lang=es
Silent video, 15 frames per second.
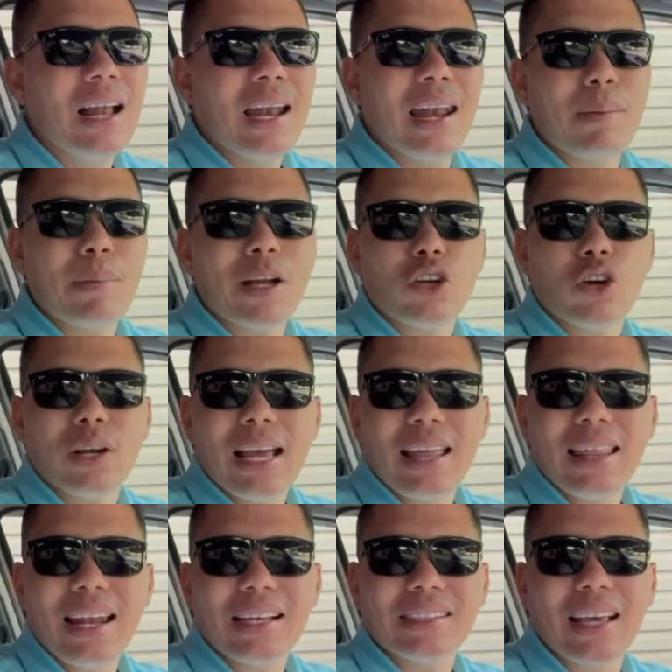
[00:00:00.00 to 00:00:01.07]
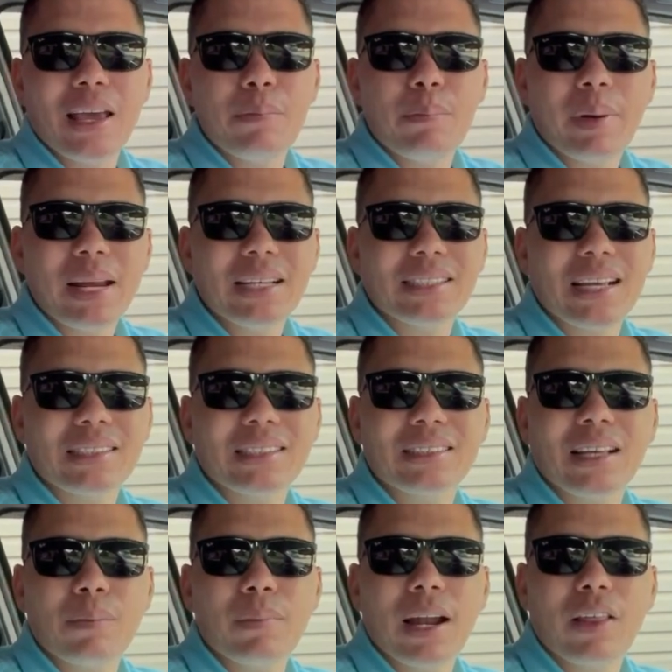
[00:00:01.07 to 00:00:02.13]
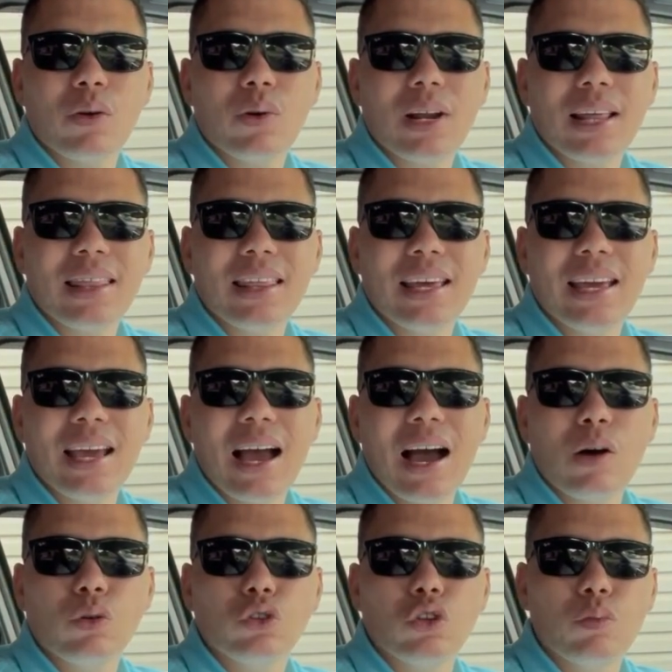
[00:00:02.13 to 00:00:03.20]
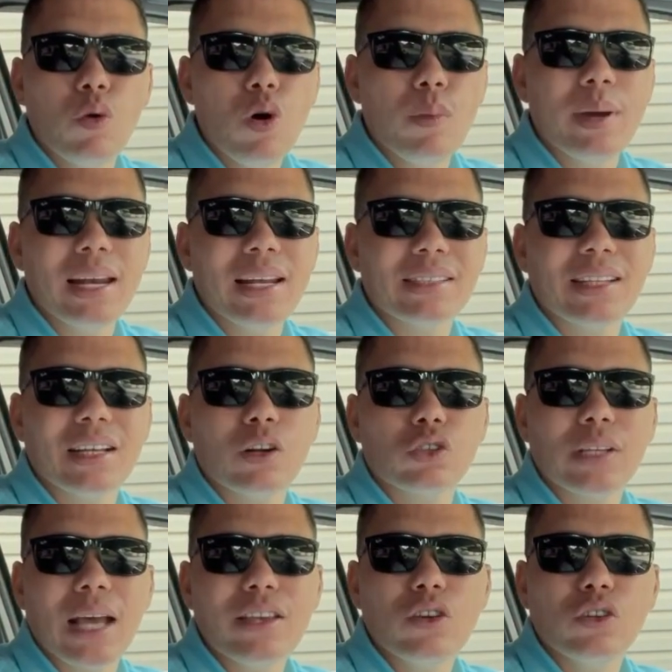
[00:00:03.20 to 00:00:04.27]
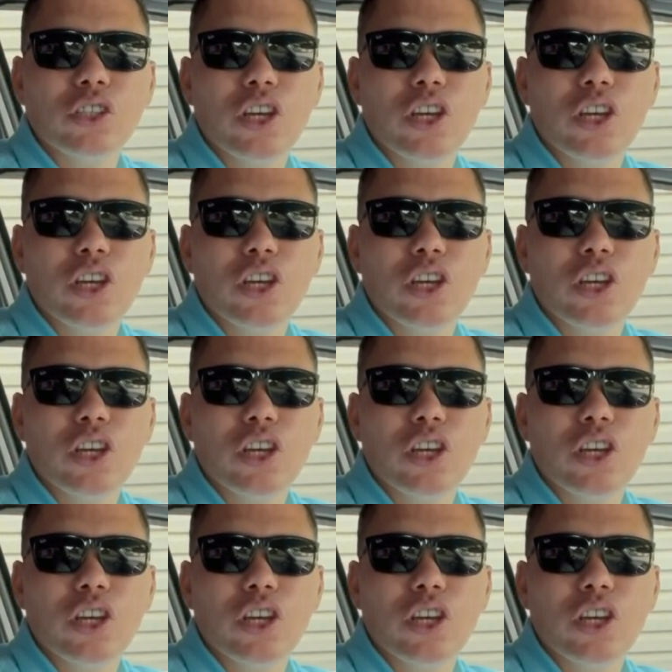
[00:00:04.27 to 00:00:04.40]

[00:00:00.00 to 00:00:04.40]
La mayoría de las empresas ensambladoras de automóviles de los años